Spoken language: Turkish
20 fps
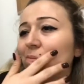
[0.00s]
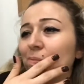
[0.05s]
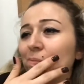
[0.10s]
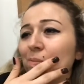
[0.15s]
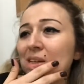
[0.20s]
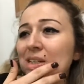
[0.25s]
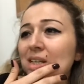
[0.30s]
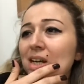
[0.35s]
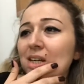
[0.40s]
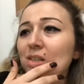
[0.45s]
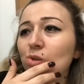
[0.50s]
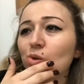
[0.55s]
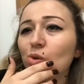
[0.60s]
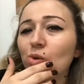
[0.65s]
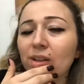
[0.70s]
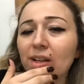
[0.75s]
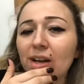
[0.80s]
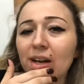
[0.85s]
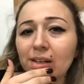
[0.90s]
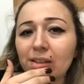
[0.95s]
mesaj
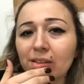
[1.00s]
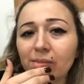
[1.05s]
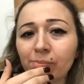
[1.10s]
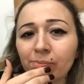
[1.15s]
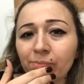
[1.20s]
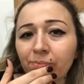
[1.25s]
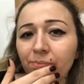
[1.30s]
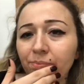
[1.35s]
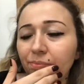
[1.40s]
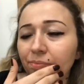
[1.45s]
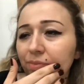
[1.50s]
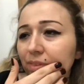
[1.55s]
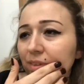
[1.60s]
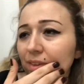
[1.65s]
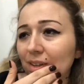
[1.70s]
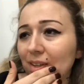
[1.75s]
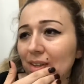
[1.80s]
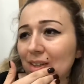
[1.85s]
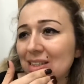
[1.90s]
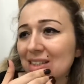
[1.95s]
gönderdim.
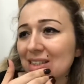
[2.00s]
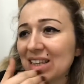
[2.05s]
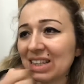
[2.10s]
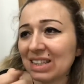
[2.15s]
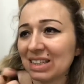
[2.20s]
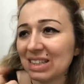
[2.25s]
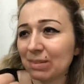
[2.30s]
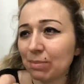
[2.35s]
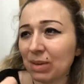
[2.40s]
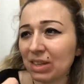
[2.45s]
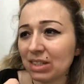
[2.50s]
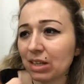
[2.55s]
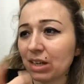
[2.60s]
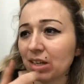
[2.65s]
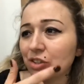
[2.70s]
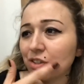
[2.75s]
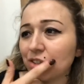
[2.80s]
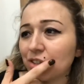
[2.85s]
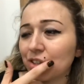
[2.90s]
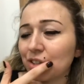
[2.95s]
Sesli
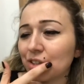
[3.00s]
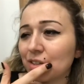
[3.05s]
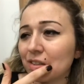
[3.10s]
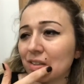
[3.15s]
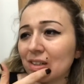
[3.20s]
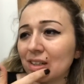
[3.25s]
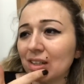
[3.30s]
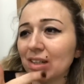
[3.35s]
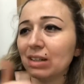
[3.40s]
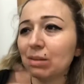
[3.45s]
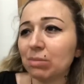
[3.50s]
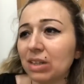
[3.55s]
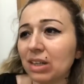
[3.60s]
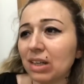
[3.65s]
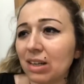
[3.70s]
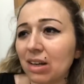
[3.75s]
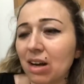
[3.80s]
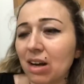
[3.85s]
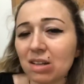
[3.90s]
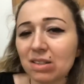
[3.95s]
mesaj. Dedim
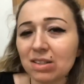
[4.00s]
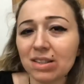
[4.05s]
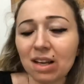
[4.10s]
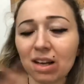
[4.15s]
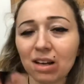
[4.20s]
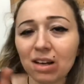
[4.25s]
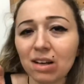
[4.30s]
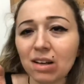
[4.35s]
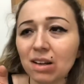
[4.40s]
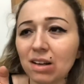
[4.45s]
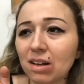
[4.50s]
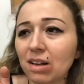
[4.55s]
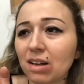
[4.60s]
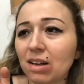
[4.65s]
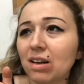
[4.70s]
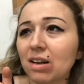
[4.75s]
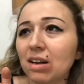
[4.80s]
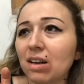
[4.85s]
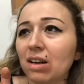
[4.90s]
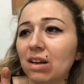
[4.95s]
ki hani asla
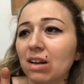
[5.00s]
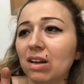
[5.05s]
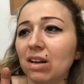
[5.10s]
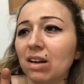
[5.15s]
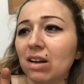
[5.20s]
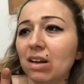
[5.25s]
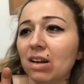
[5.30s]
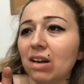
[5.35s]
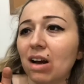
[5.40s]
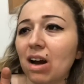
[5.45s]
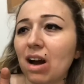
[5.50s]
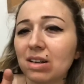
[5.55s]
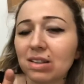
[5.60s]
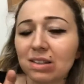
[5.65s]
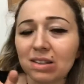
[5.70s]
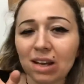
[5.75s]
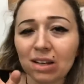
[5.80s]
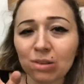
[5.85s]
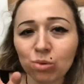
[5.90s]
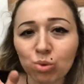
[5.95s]

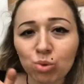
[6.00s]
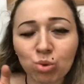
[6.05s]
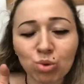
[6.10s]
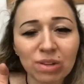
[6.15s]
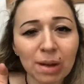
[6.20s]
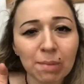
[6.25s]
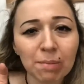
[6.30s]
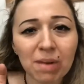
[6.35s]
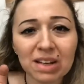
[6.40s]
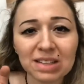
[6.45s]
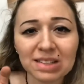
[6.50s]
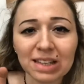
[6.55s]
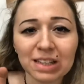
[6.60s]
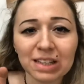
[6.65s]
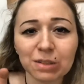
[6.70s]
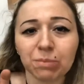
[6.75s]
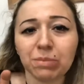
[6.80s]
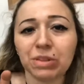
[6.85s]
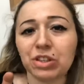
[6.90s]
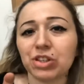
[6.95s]
haktan hukuktan
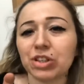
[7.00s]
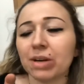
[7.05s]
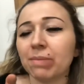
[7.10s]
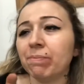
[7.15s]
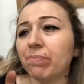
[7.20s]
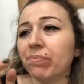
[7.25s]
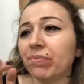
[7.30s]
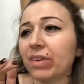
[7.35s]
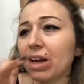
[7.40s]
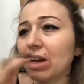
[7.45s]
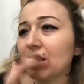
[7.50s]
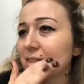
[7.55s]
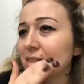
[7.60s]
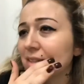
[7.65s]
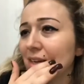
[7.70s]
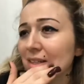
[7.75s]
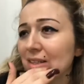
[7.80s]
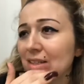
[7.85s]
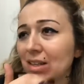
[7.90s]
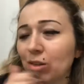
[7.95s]
bahsetmeyeceğim.
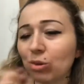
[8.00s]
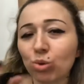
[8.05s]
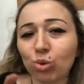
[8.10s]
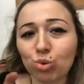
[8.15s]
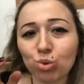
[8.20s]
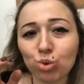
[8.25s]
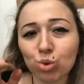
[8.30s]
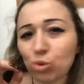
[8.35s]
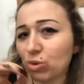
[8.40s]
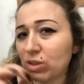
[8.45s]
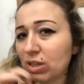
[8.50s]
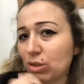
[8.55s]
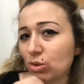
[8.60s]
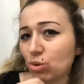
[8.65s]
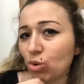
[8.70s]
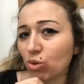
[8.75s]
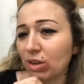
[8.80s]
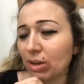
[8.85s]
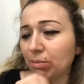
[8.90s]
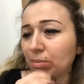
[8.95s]
Asla sana kötü söz de
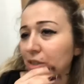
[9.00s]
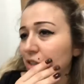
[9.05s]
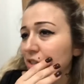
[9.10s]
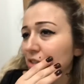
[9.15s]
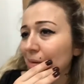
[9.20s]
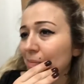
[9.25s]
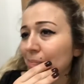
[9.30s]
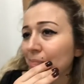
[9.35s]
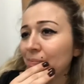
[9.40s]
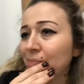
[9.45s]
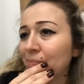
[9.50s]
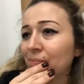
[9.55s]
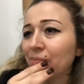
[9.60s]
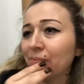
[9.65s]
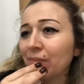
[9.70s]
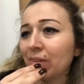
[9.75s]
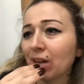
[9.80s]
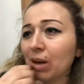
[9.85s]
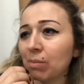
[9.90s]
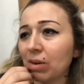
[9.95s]
söylemeyeceğim
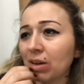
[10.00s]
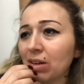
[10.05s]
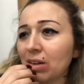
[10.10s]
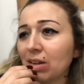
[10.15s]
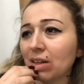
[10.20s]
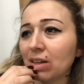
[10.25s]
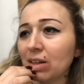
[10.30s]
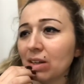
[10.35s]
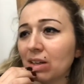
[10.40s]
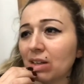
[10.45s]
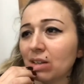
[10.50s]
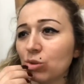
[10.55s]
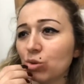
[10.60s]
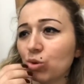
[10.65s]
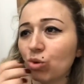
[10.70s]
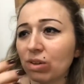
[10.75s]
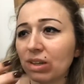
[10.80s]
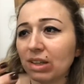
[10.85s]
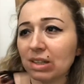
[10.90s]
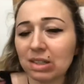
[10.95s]
ama
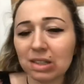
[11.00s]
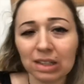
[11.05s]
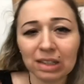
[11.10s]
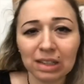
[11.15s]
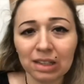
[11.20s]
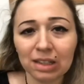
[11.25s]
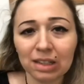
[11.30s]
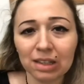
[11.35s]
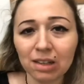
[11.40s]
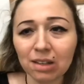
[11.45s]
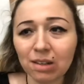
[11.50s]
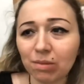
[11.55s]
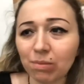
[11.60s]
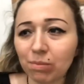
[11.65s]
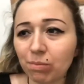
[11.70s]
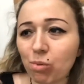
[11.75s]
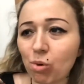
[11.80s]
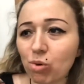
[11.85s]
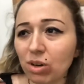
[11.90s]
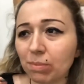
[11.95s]
çok yazık ki
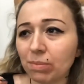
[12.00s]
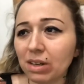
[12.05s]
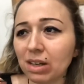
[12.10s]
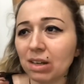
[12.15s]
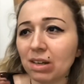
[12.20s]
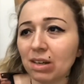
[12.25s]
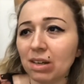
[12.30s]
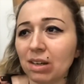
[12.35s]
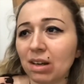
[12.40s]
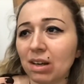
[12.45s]
böyle bir